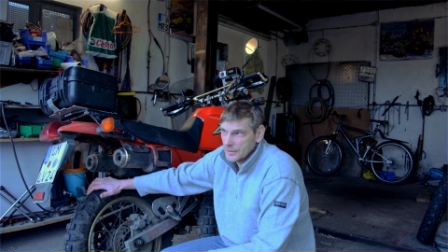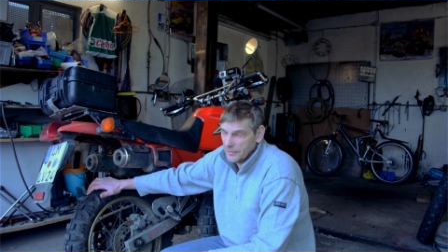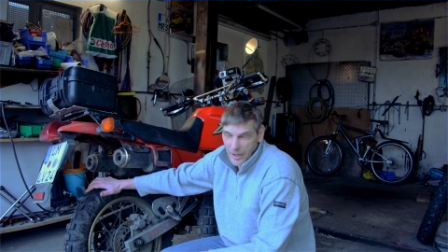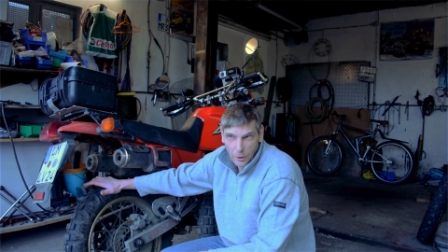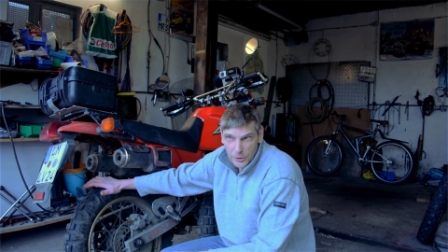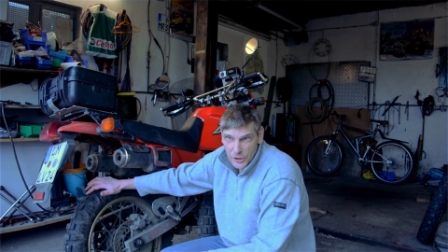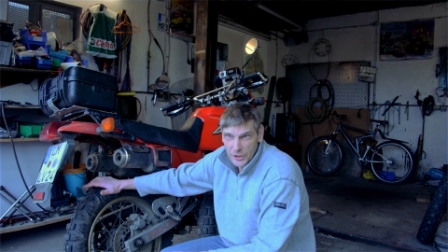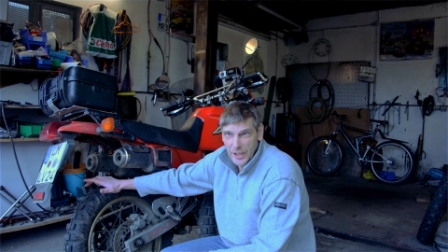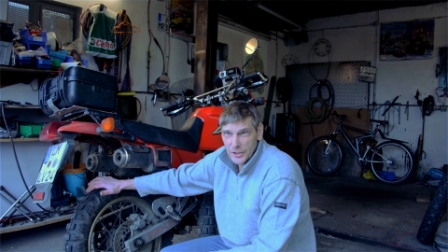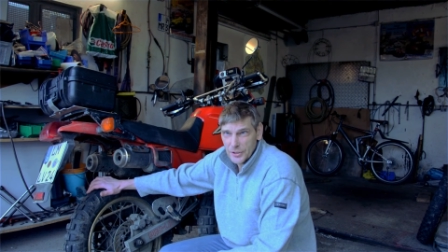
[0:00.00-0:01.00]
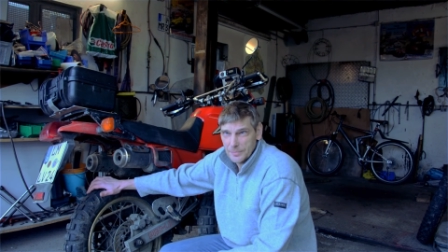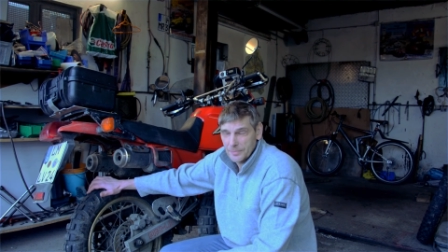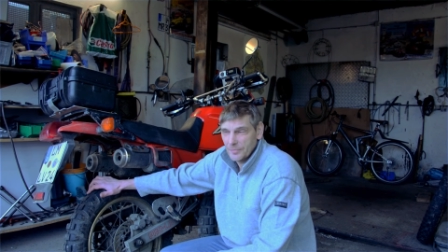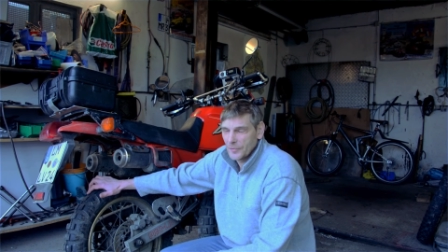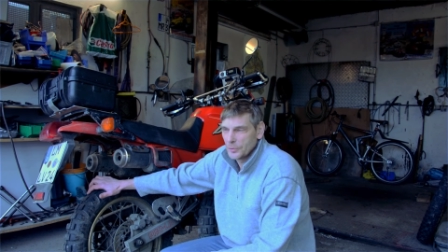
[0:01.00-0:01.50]
War auch nicht schlecht,
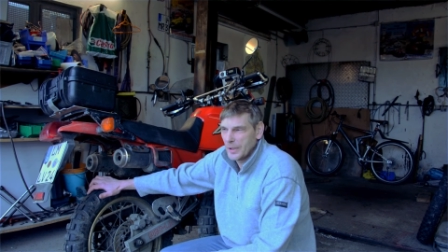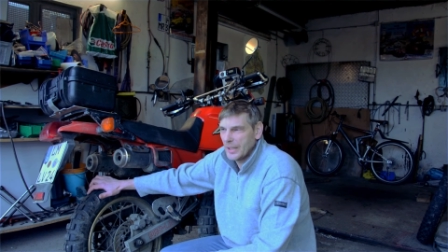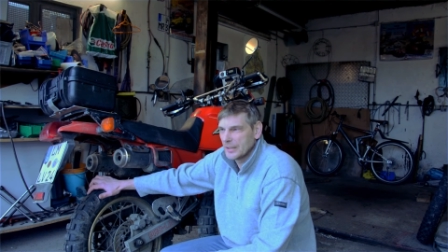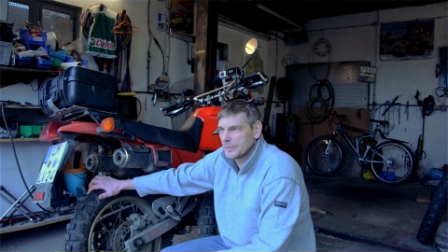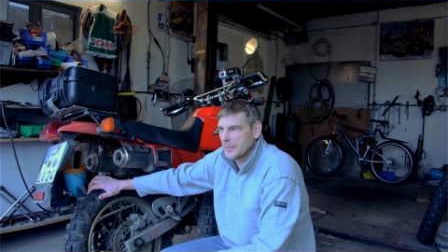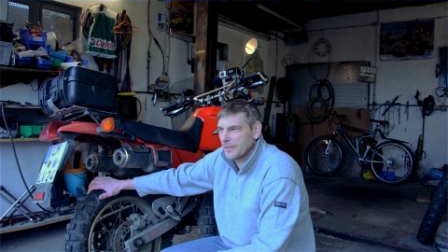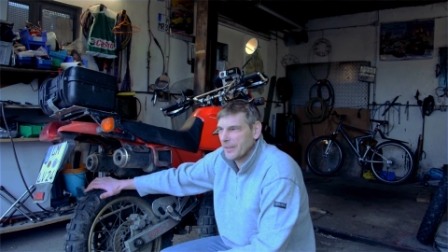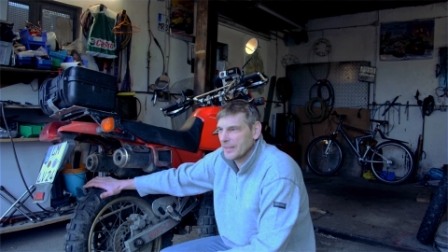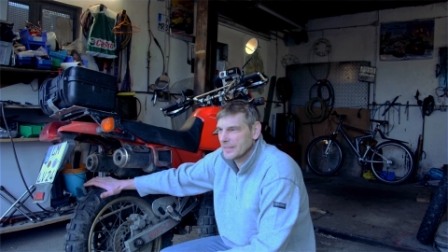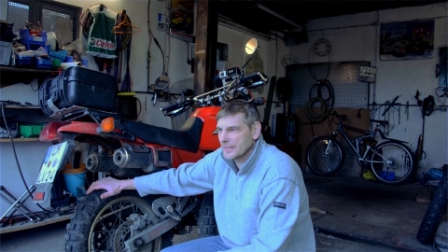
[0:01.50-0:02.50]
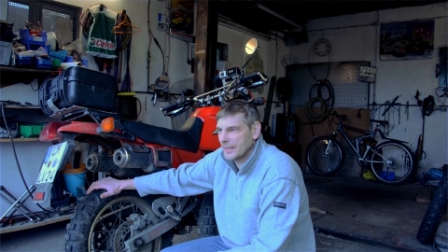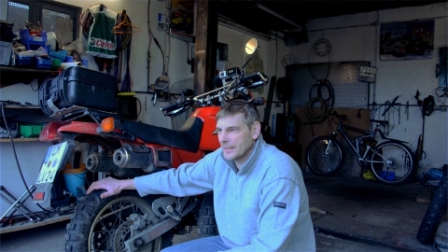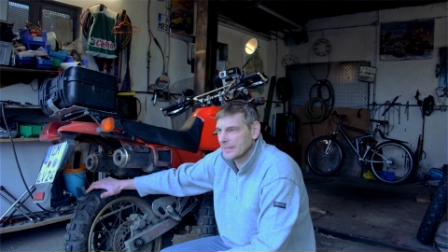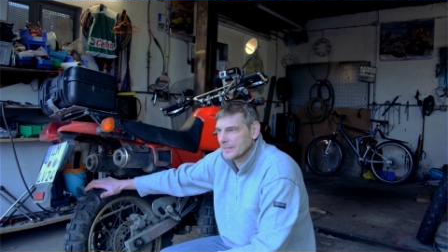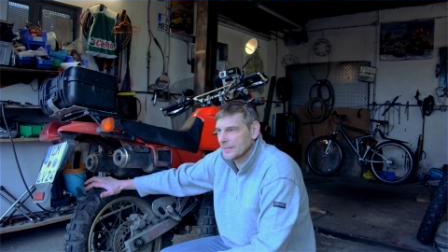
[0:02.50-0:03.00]
nur halt mir war das
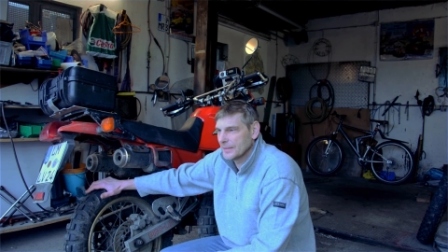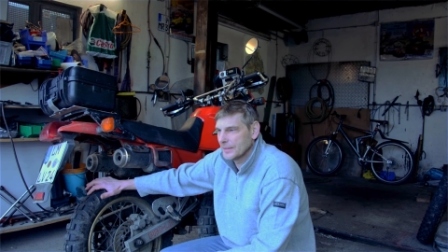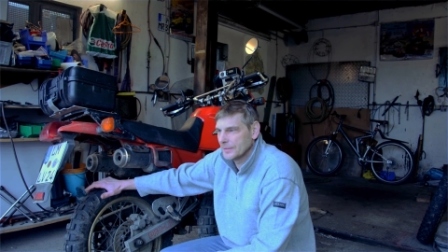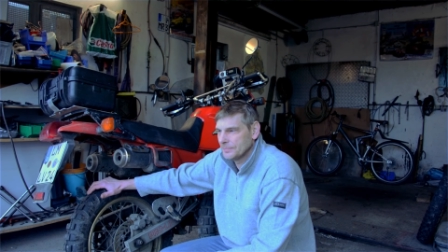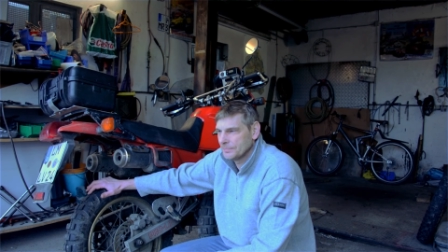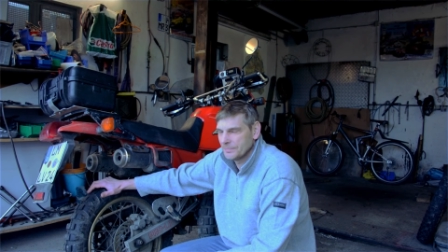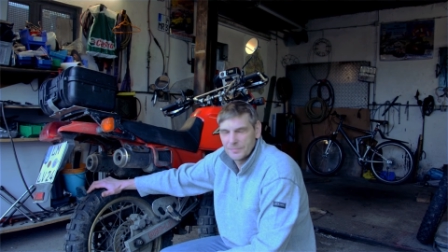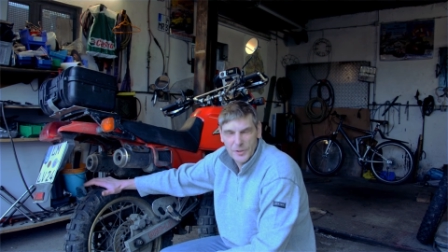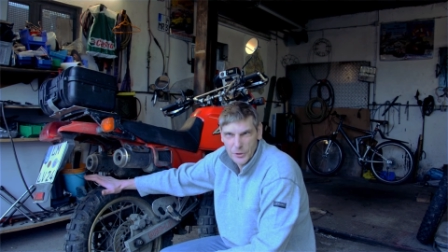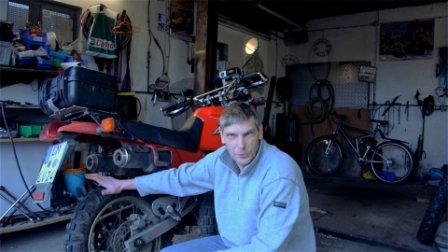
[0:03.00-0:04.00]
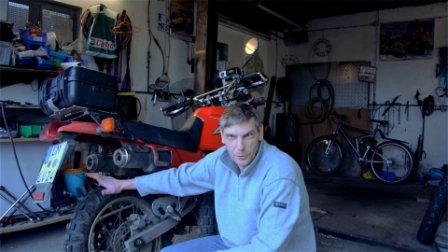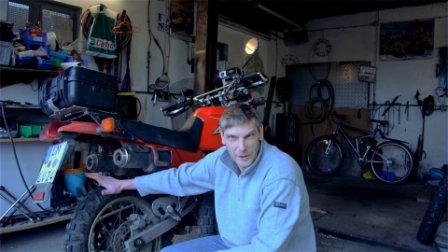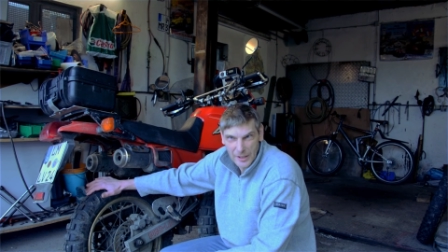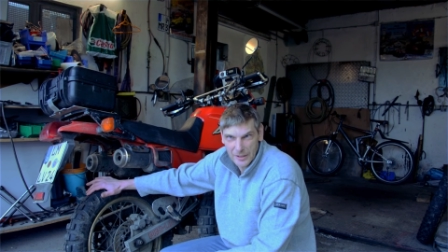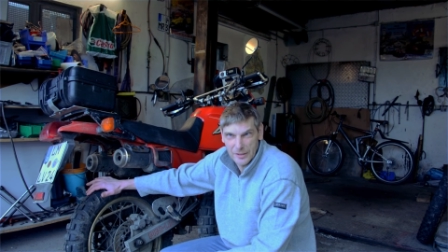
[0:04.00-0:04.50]
halt äh, nicht genug
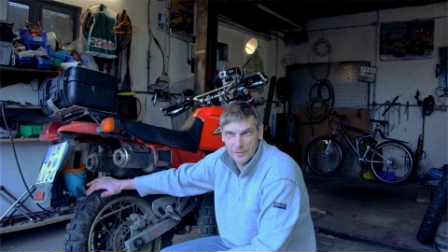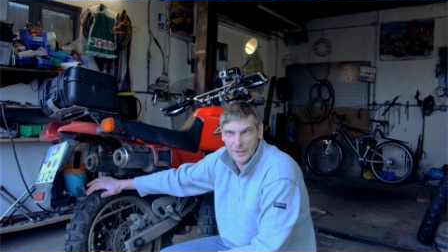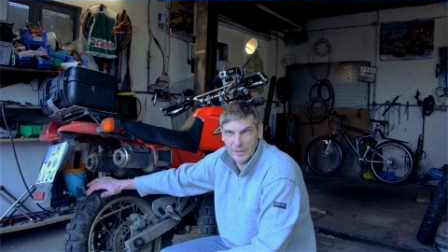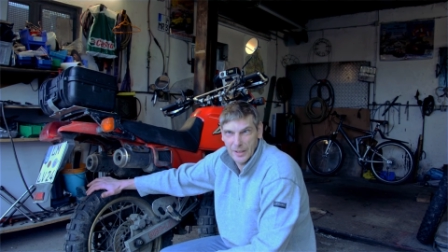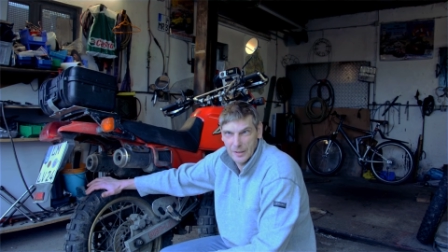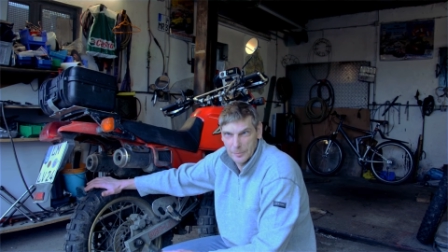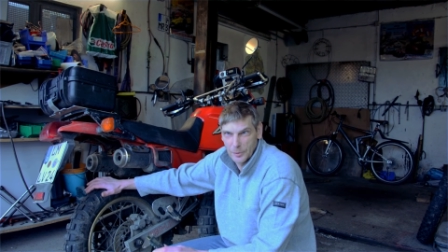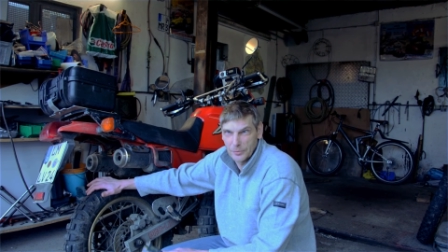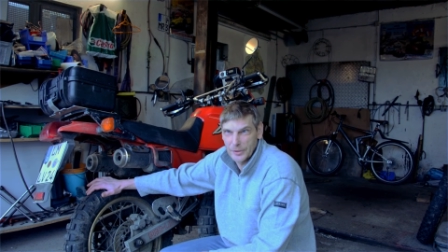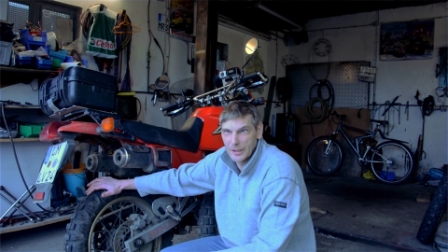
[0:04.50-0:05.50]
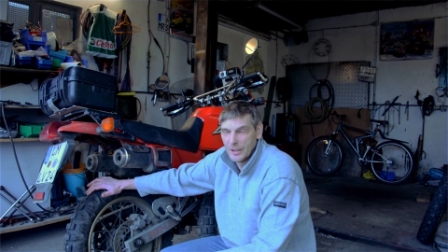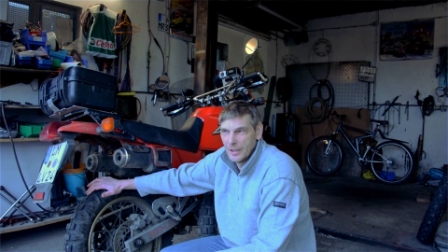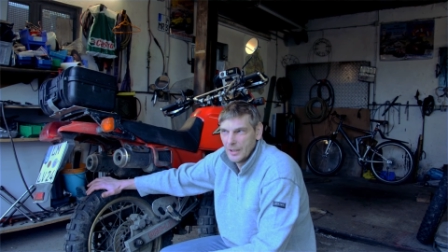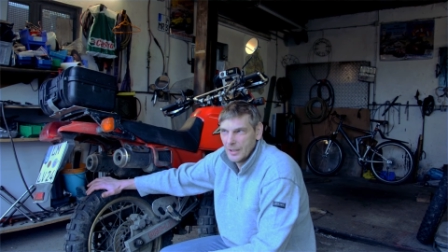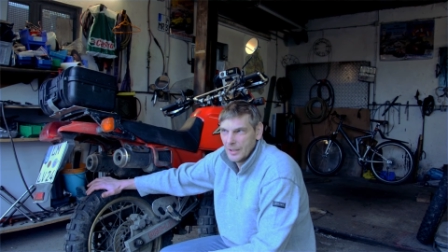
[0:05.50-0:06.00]
Negativanteil im Profil.
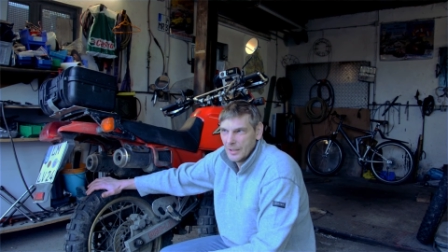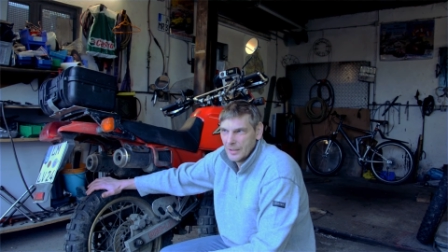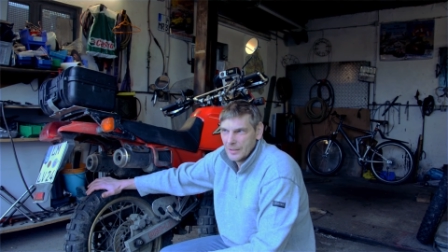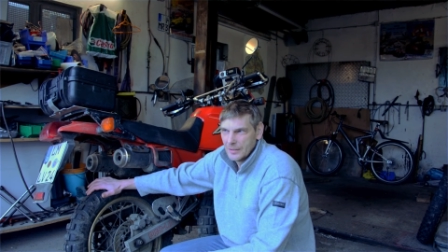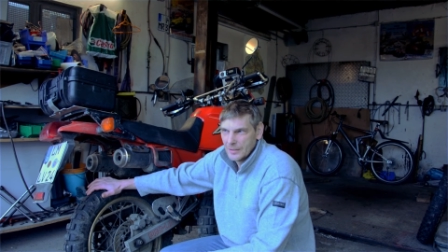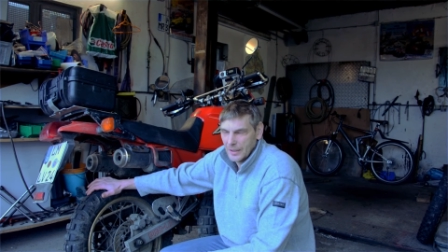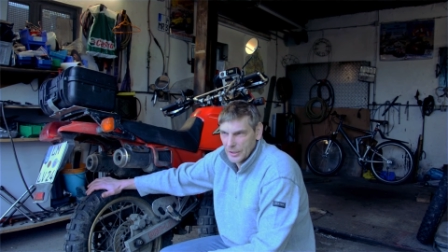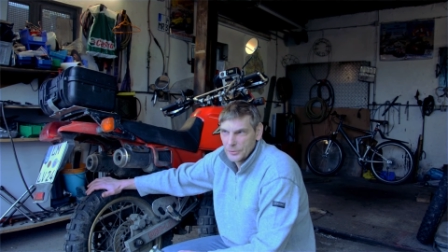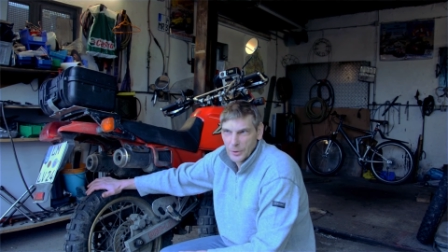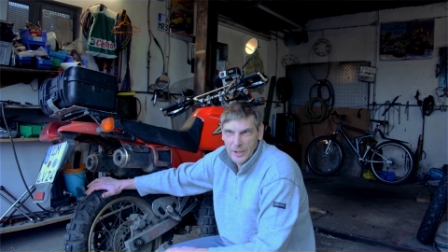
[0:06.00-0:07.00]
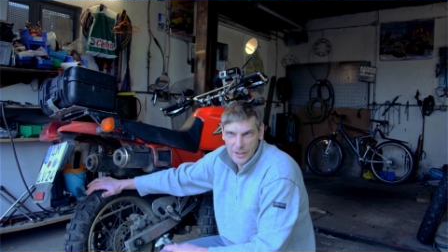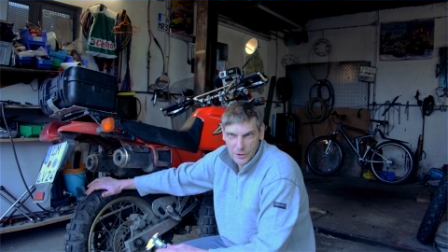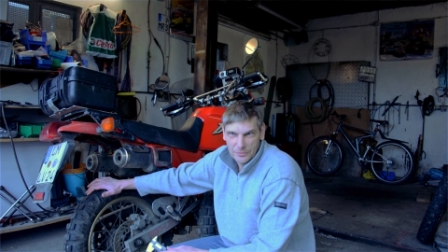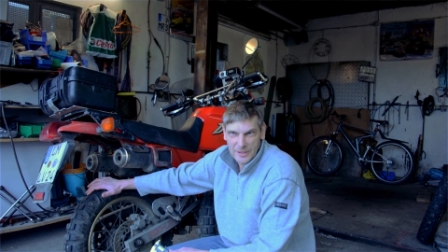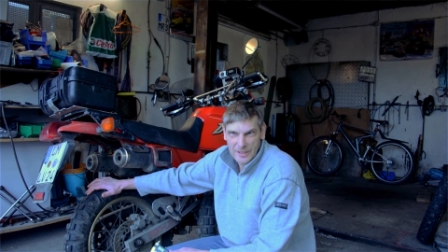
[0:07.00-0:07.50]
Weil ich wollte halt
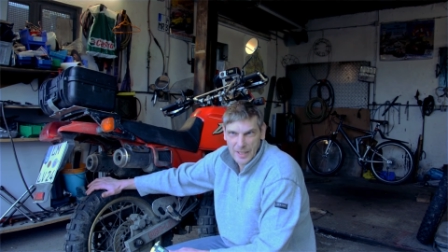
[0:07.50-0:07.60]
schon was